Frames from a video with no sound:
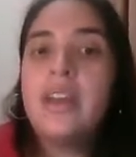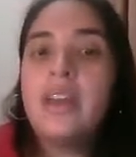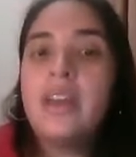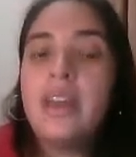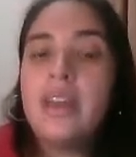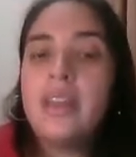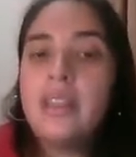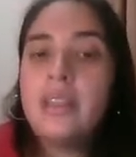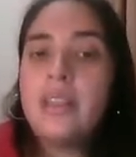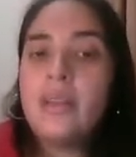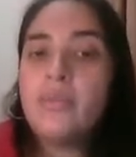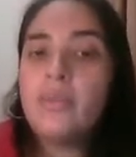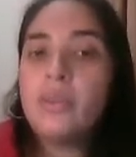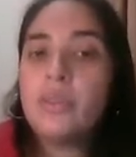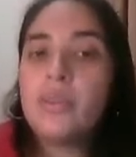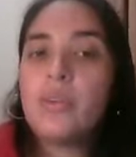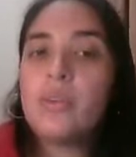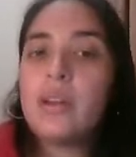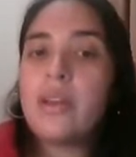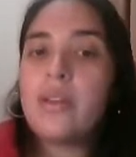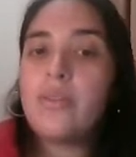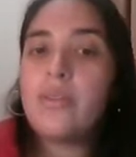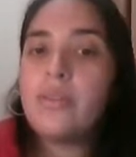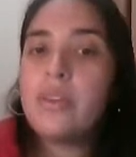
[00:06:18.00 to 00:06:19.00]
Estas
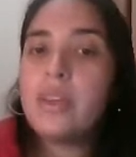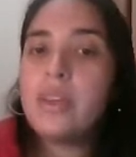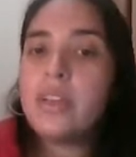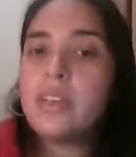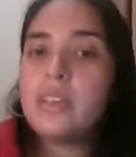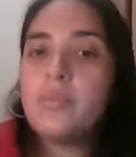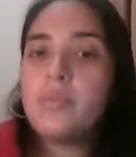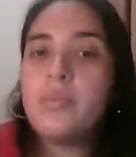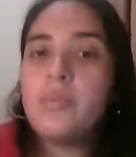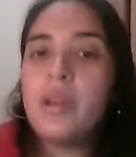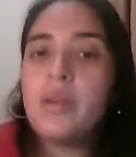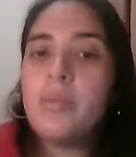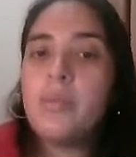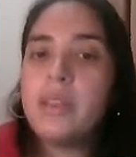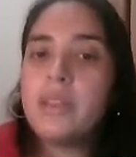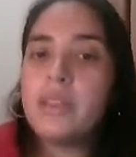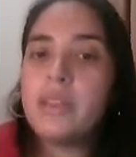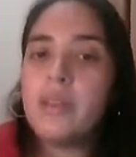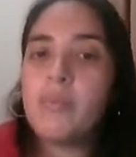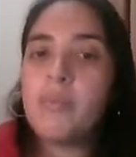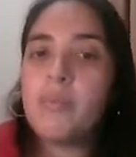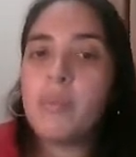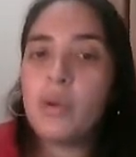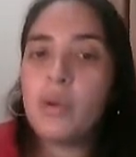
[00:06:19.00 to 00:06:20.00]
fotografías
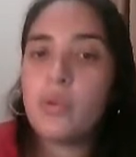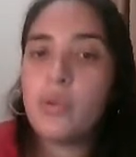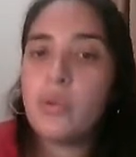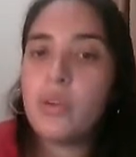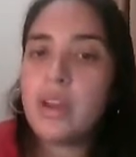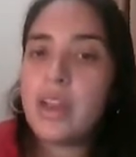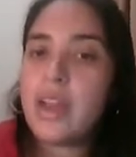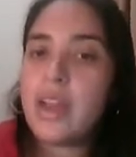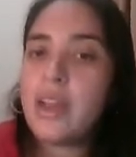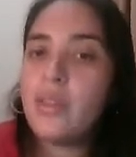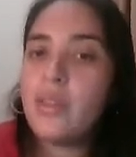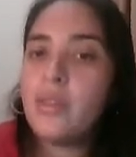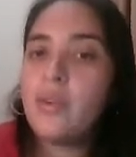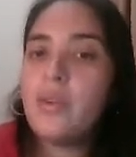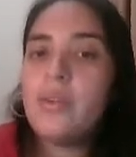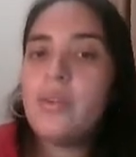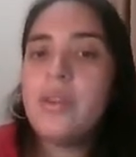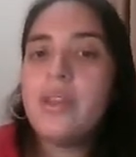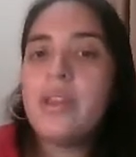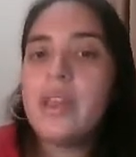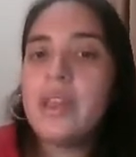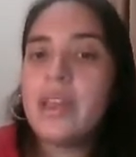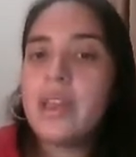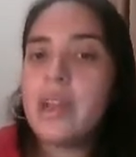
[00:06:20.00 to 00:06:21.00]
permiten, por un lado,
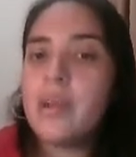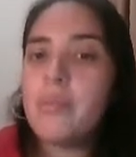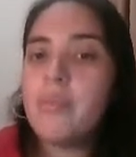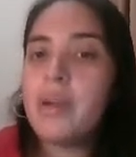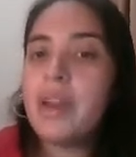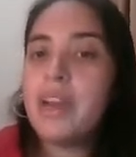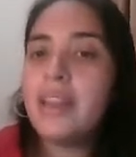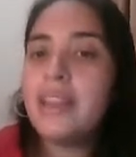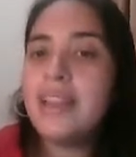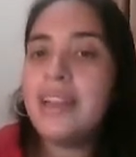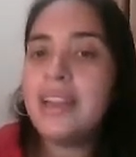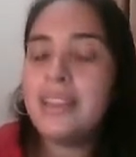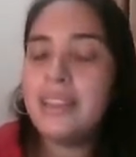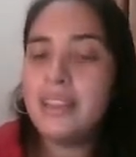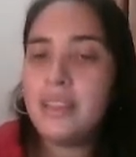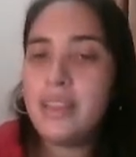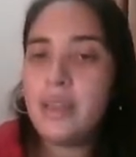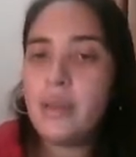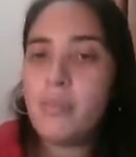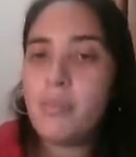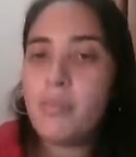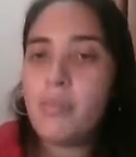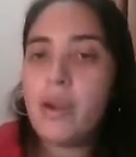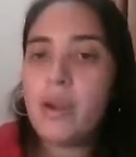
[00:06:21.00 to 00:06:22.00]
escapar del
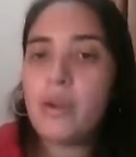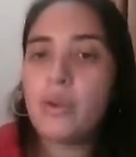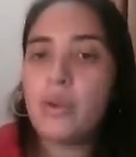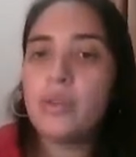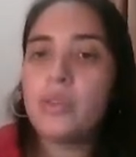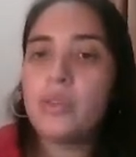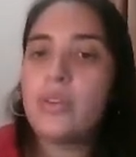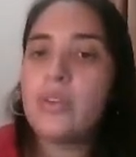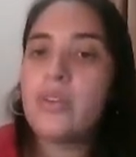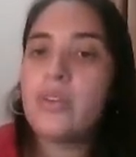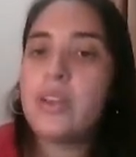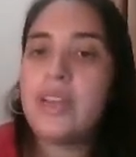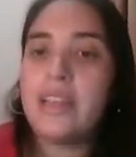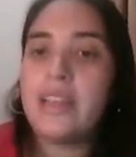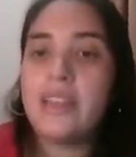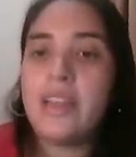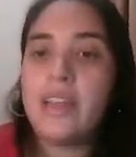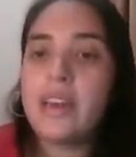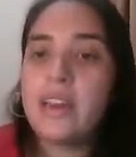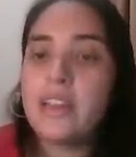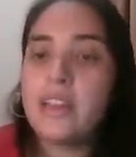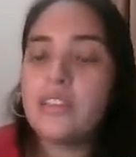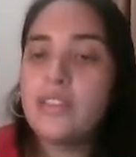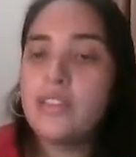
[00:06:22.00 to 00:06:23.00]
tiempo acotado de la
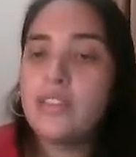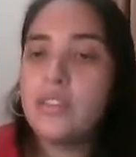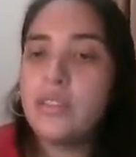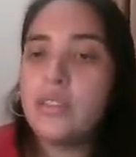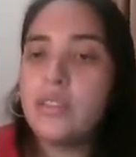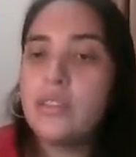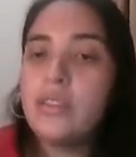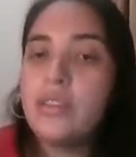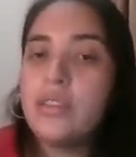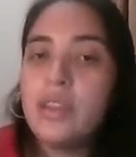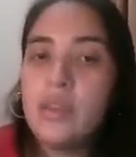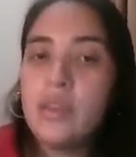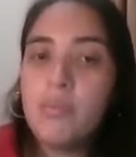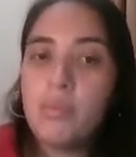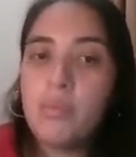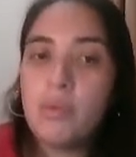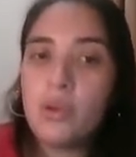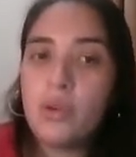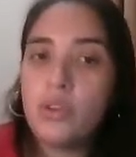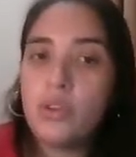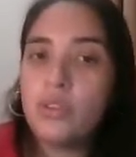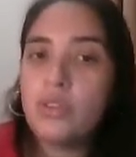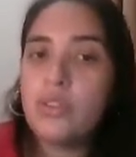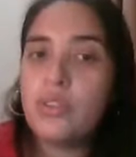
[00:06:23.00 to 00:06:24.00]
narración y,
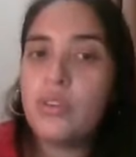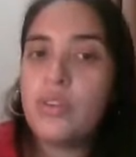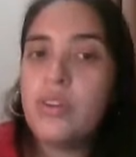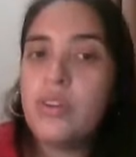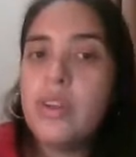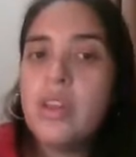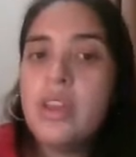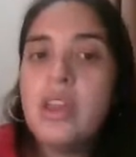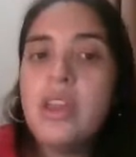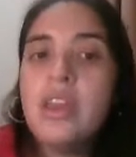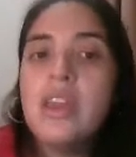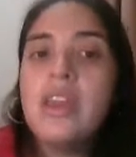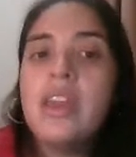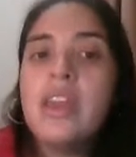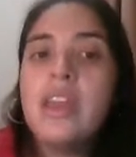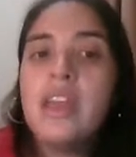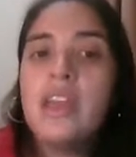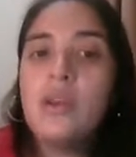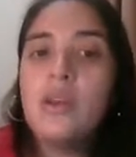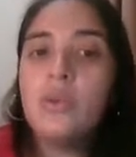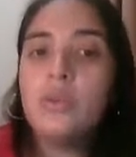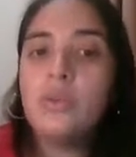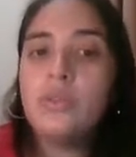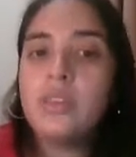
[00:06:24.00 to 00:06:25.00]
por otro,
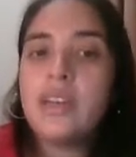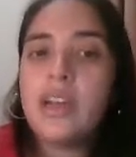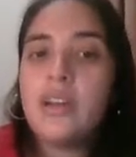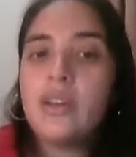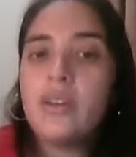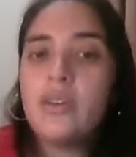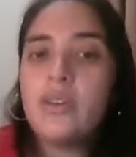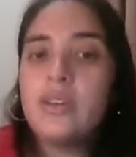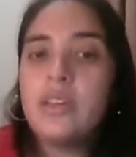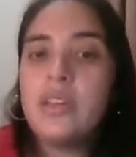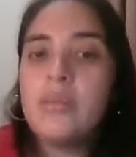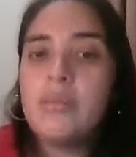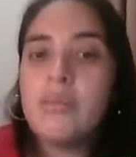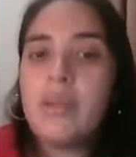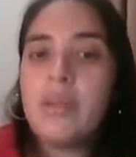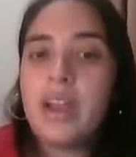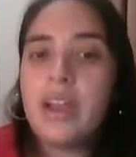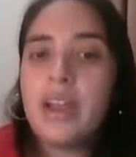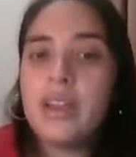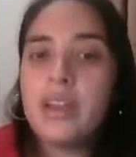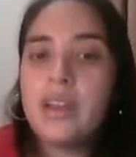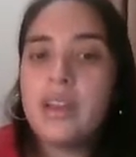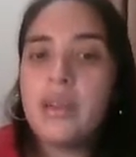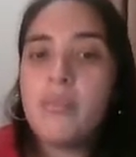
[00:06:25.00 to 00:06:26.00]
ilustrar con
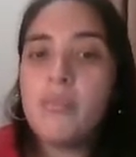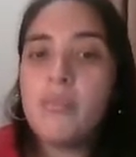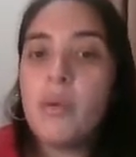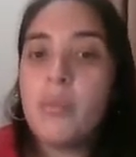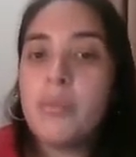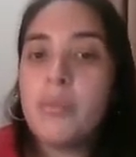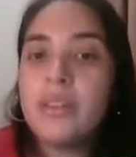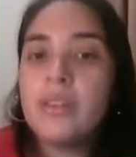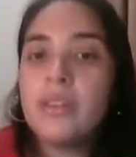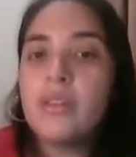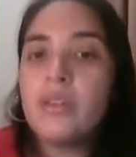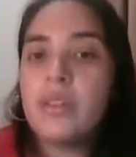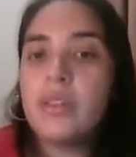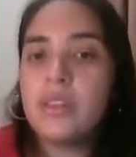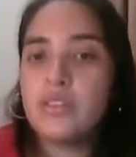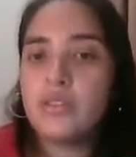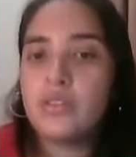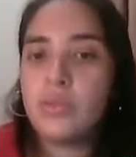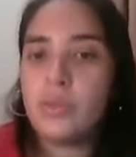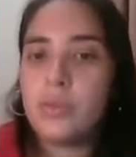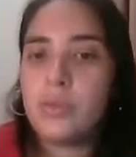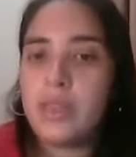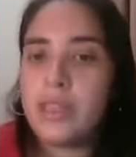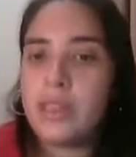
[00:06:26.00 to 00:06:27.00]
imágenes momentos de
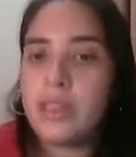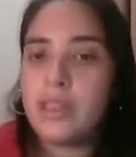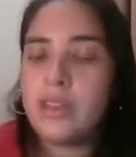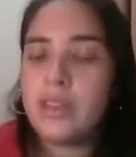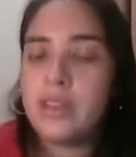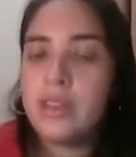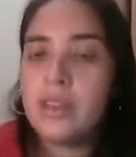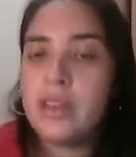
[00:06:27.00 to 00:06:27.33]
su vida.